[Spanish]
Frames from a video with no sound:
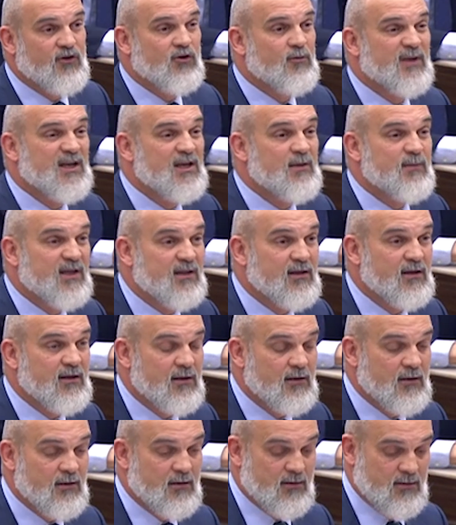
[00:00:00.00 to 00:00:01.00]
yo me limité
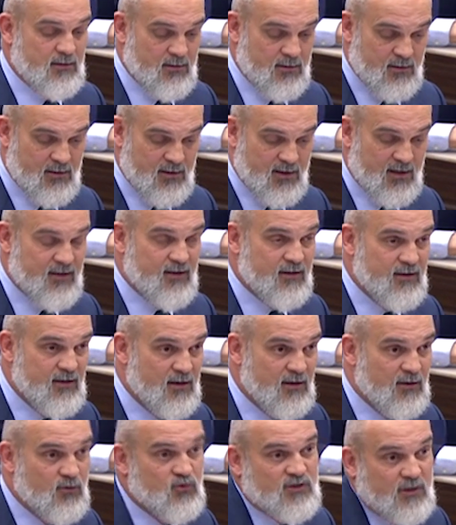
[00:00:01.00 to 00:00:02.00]
a
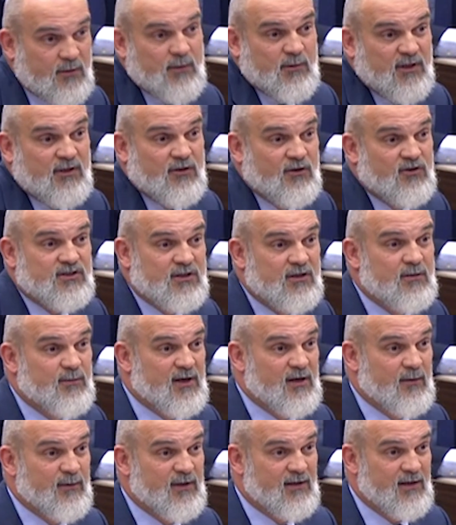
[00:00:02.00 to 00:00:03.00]
decirle que usted había mentido en sede
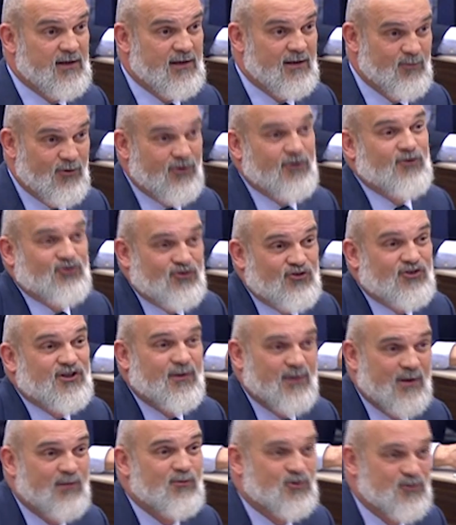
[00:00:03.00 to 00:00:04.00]
parlamentaria, porque nosotros
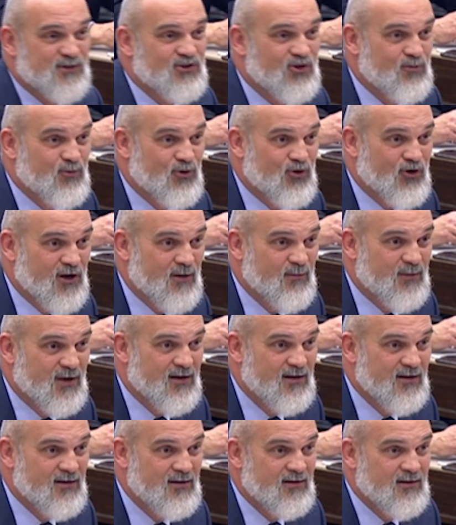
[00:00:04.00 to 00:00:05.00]
habíamos visto el programa
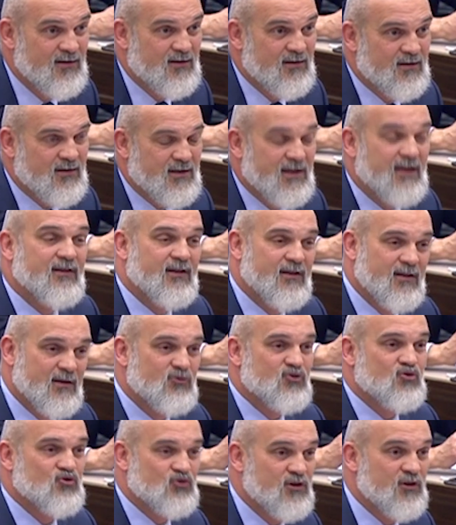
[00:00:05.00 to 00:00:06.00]
y entendíamos
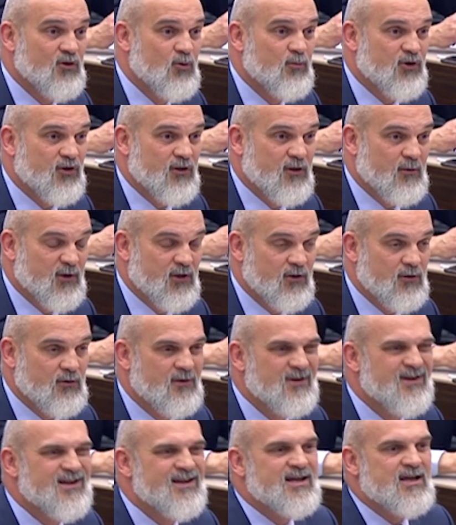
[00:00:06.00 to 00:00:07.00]
que usted tiene un procedimiento.
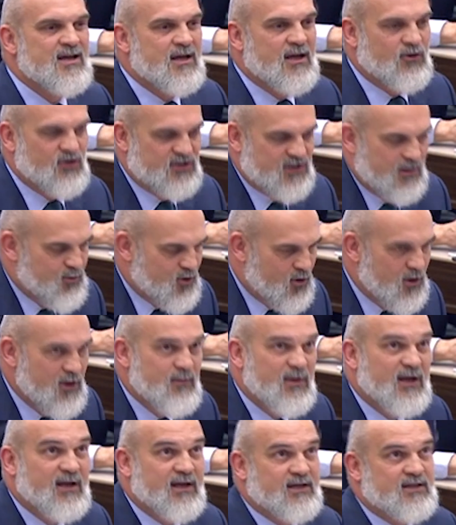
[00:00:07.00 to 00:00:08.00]
Entonces, el
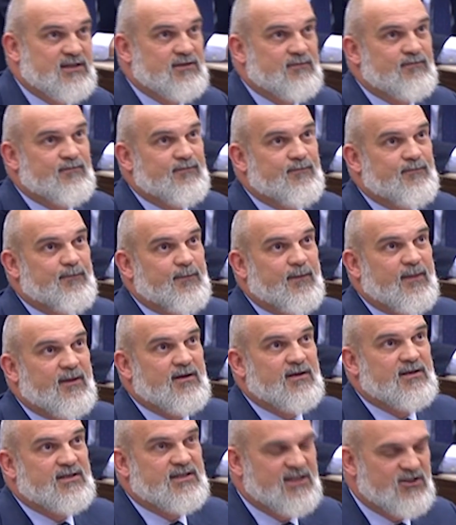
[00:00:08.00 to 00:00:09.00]
problema es,
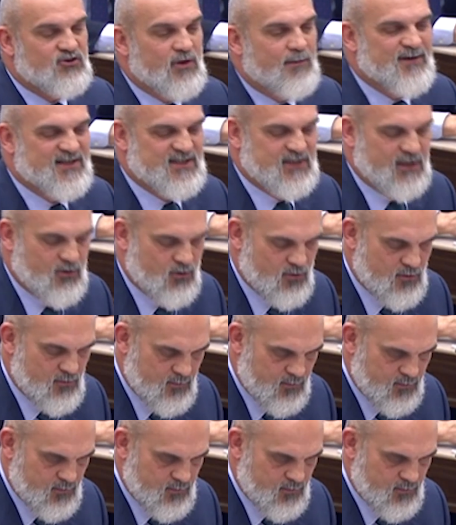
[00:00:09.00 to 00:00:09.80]
si esto ha pasado